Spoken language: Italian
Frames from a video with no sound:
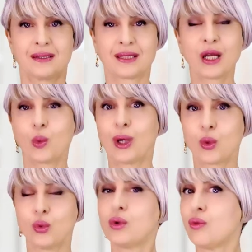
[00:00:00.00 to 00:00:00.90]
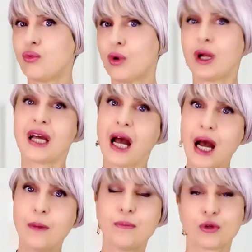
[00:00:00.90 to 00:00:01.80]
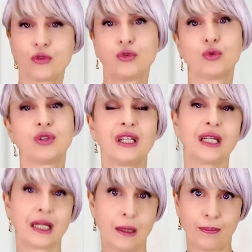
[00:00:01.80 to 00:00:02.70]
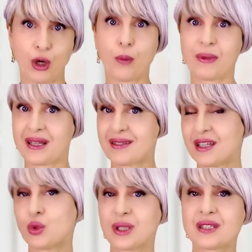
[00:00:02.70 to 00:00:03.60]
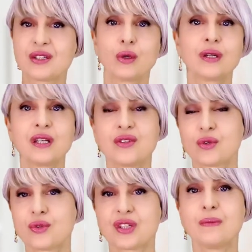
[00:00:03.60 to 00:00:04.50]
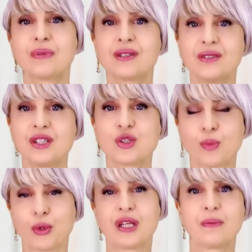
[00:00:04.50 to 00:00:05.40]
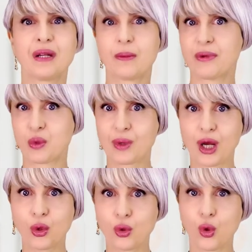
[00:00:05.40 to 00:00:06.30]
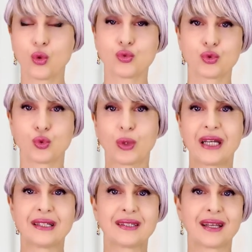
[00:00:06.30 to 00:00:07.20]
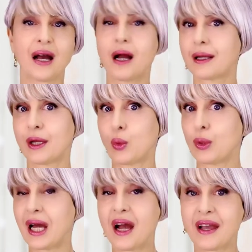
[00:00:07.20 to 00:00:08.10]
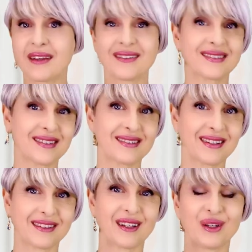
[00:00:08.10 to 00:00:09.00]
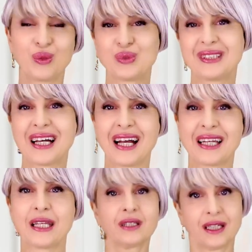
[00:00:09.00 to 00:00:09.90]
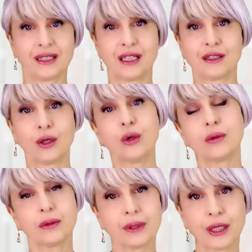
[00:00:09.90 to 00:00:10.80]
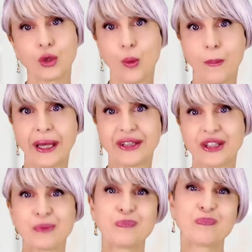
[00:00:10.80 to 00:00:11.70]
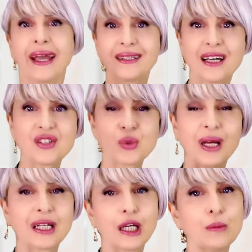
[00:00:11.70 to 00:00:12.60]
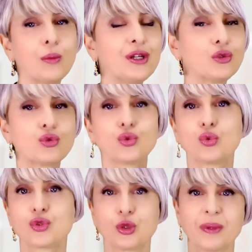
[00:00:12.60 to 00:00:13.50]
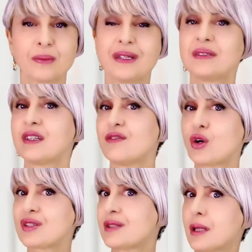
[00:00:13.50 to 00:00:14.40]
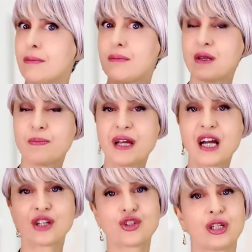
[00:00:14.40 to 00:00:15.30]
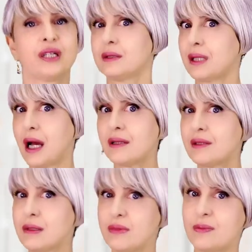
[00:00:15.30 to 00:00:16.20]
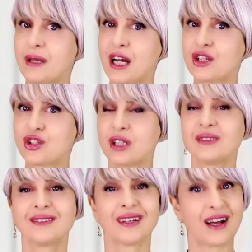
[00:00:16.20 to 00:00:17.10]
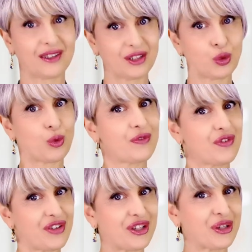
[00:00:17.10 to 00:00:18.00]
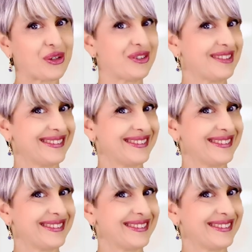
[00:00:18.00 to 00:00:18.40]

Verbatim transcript: Se qualcuno vuole approfondire la propria situazione, sono sempre disponibile per una consulenza anche online se siete lontani. Chiedetelo nei commenti. E adesso è anche il momento giusto per mettere i vostri mi piace. Tanti mi piace, tanti nuovi video.